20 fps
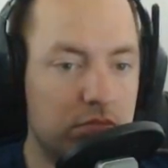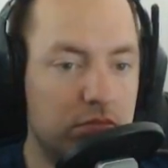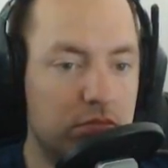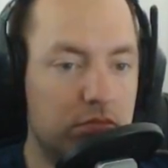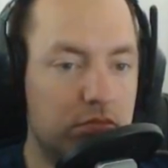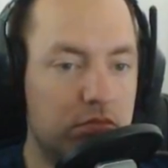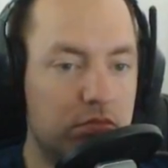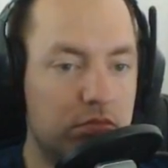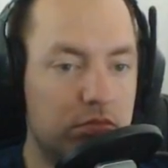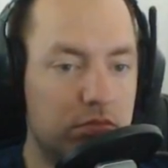
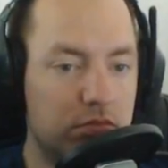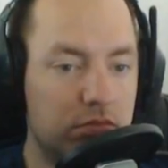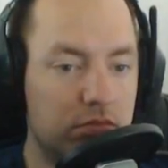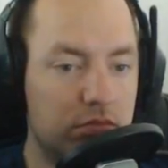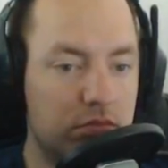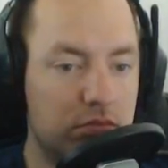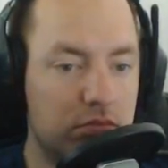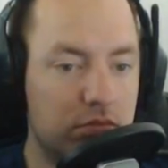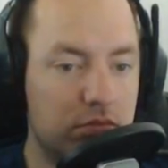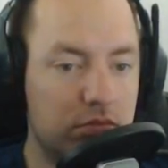
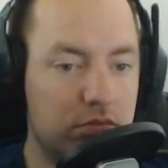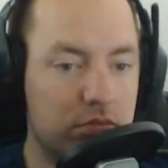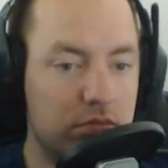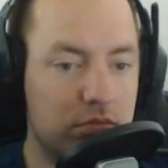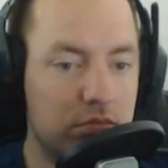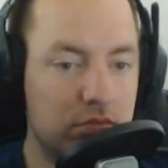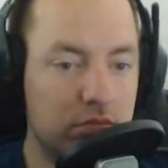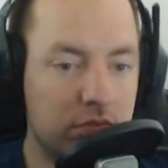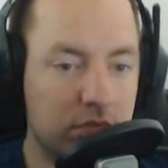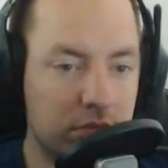nachbearbeiten.
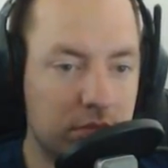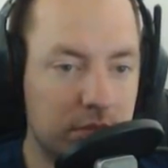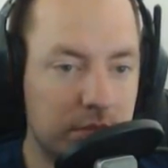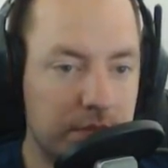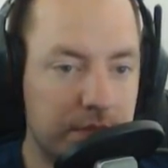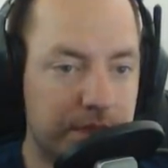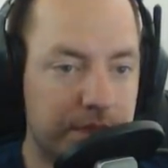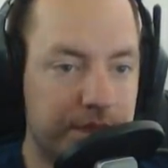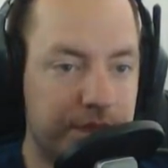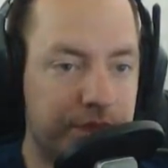
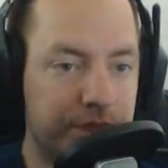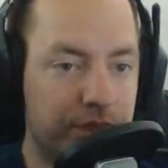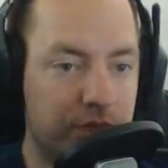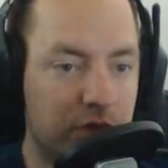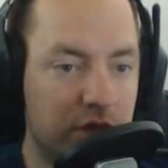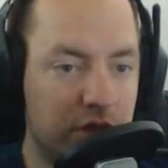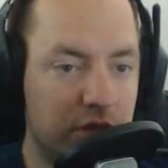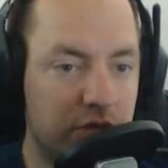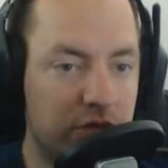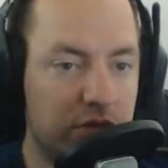
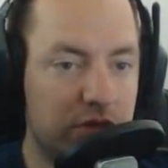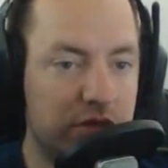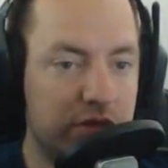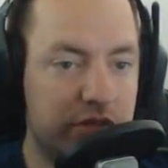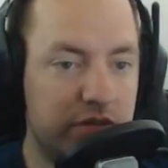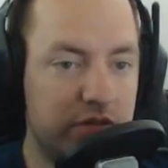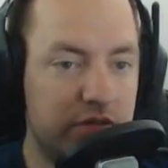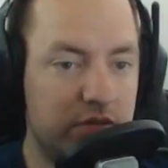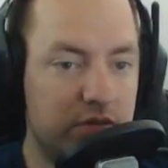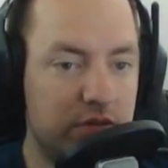Ja, ich
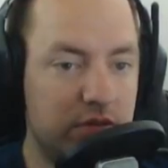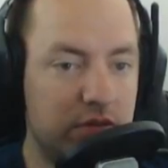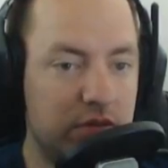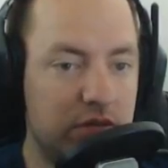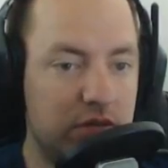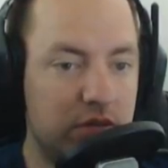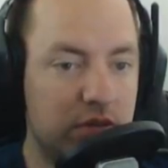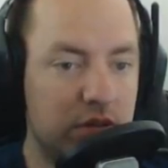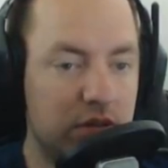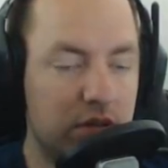weiß.
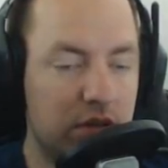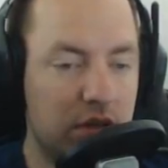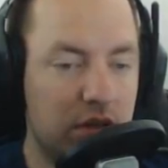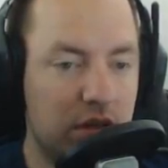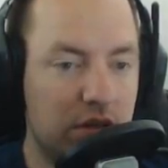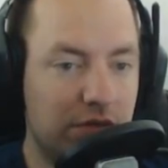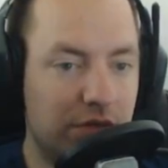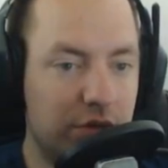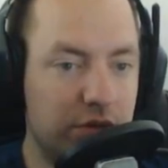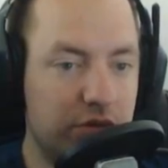
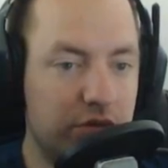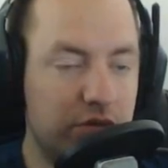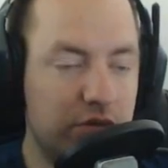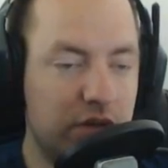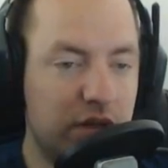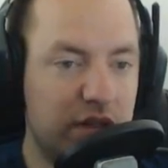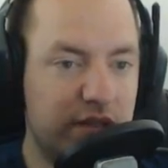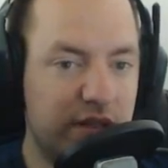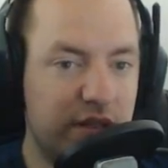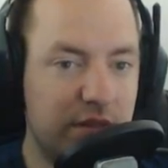Weil du zu
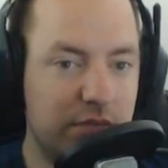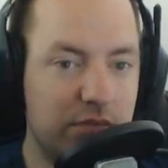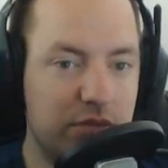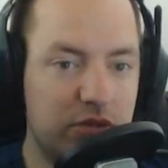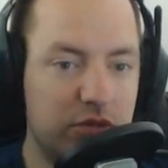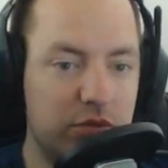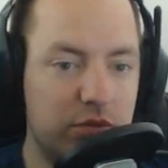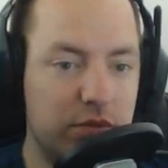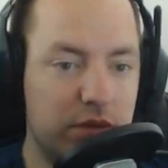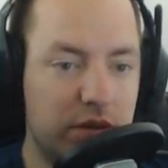nah dran bist
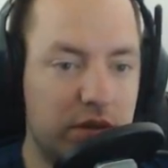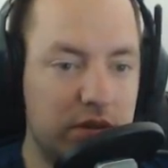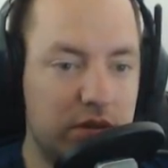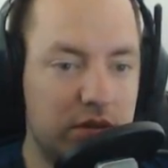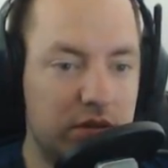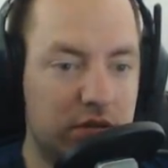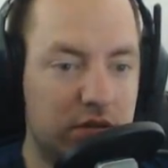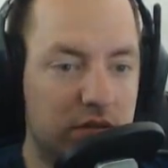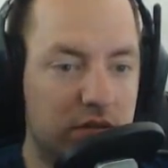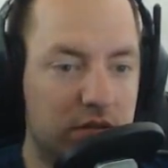überall.
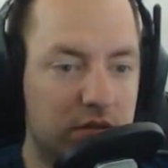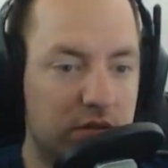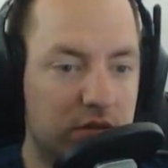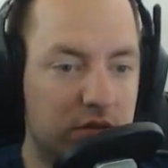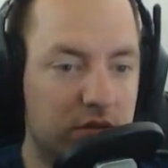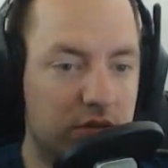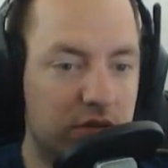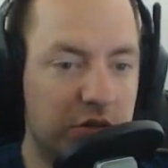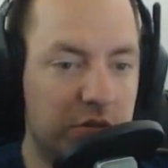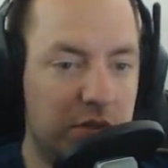
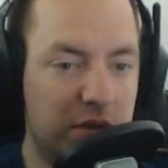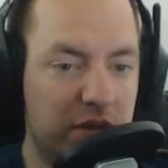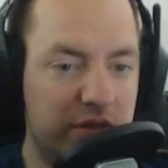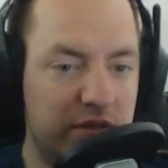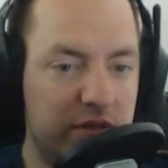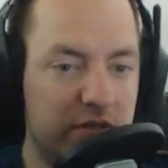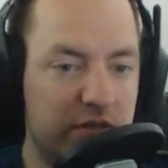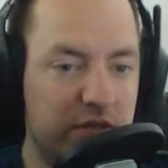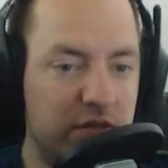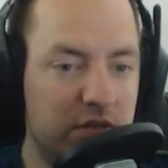Zu wenig Platz
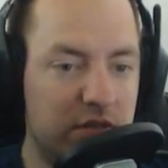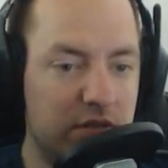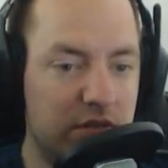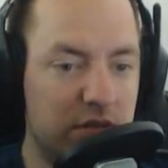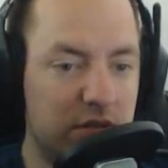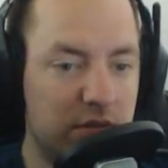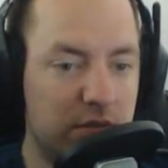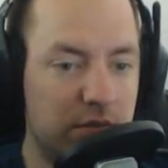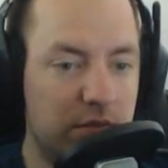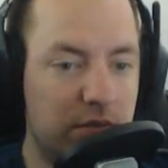hast.
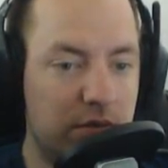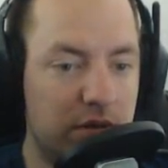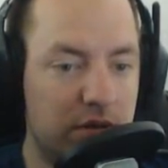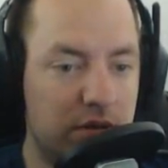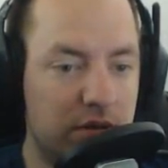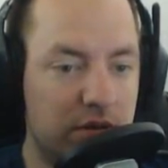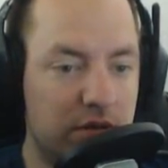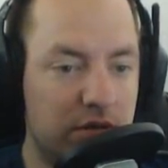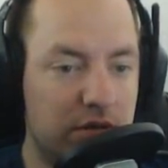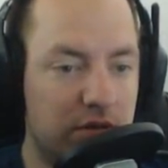Ja.
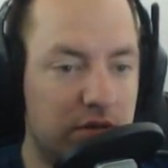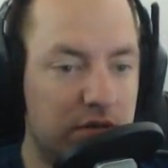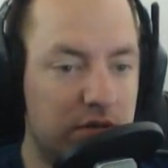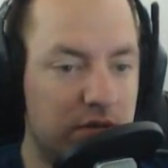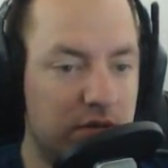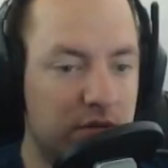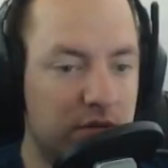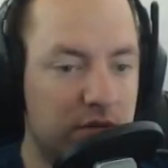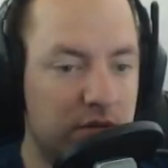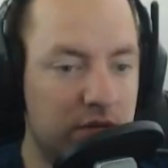
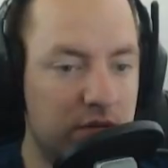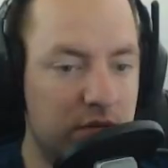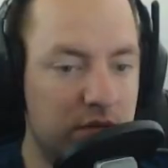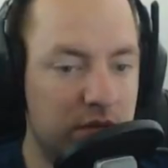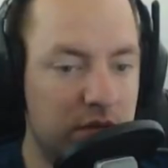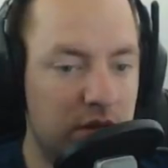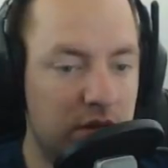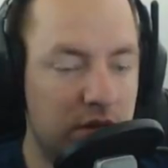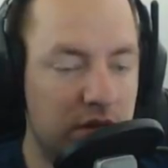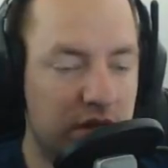
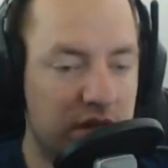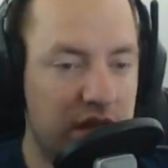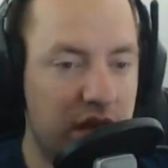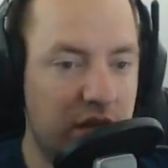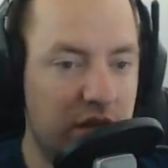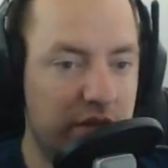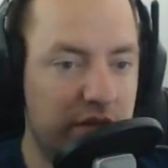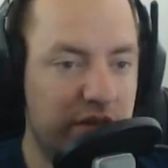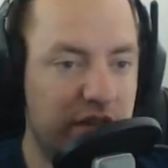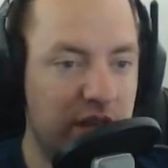Ich kenne
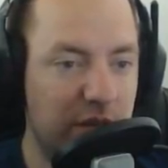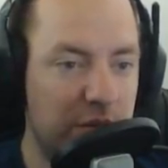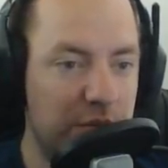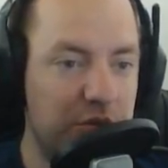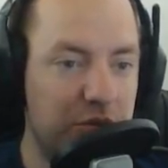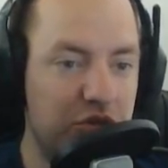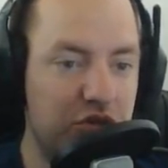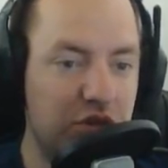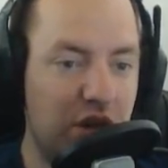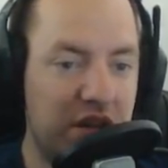das, ich habe
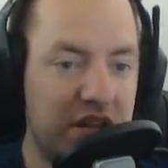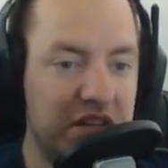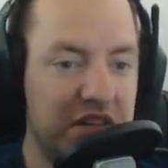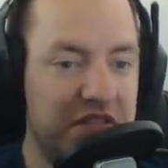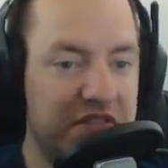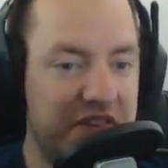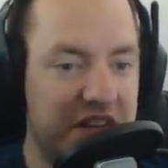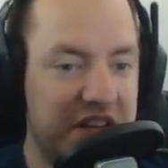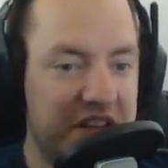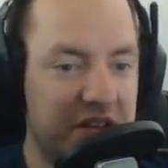damit schon einige
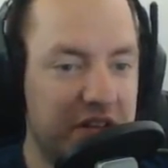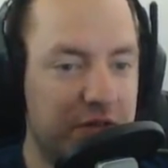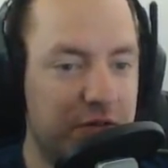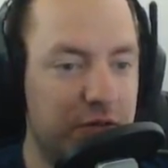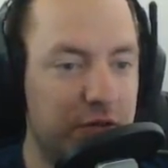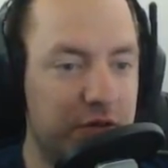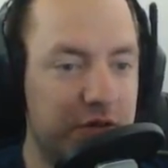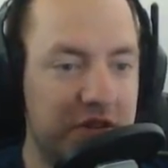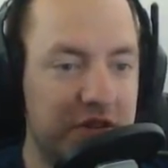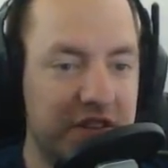Felder
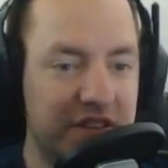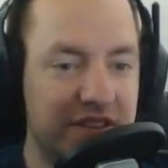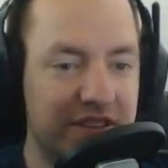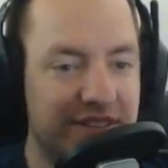geflügt hier.